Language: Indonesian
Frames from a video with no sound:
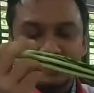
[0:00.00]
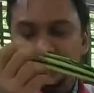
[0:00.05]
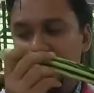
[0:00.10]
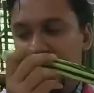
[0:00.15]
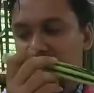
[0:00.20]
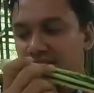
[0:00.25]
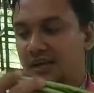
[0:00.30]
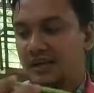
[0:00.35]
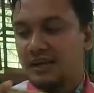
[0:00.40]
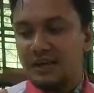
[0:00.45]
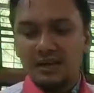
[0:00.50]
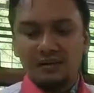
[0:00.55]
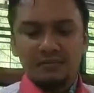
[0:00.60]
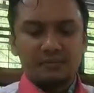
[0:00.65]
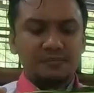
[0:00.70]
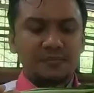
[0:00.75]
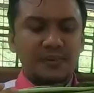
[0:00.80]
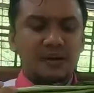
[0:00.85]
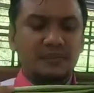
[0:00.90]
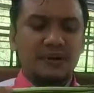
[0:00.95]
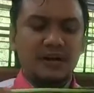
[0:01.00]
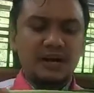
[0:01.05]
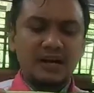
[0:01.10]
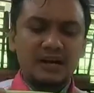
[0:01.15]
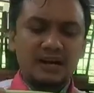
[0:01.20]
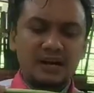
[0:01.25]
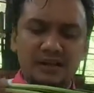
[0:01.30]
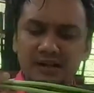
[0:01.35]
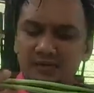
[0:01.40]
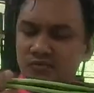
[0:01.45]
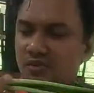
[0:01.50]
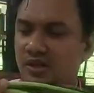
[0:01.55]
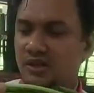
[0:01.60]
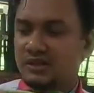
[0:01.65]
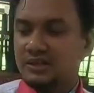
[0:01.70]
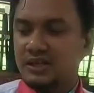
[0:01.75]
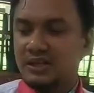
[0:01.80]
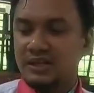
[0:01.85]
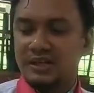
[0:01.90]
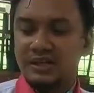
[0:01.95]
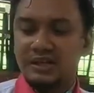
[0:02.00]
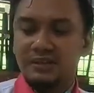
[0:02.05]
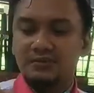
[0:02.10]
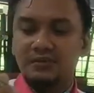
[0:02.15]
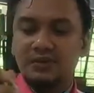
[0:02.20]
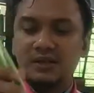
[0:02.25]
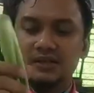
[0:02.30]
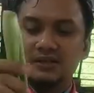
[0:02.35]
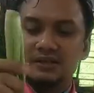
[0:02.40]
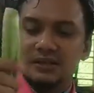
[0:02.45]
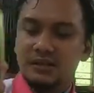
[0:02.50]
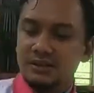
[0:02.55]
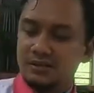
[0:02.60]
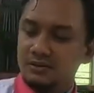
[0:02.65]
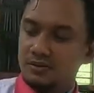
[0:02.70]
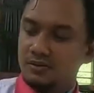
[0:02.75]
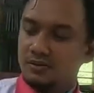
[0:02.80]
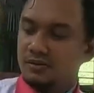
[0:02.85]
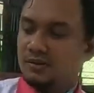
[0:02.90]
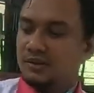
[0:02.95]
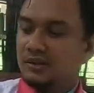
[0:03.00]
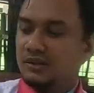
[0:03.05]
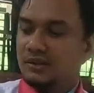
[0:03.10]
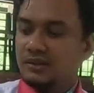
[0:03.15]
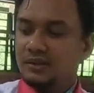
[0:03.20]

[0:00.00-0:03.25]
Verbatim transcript: juga ya karena apa harganya murah sekali ini mungkin satu